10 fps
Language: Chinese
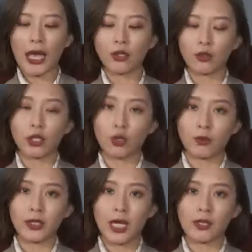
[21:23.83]
还有那
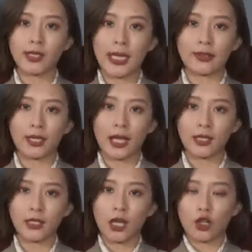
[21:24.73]
种比较简单
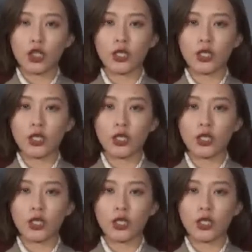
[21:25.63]
的一条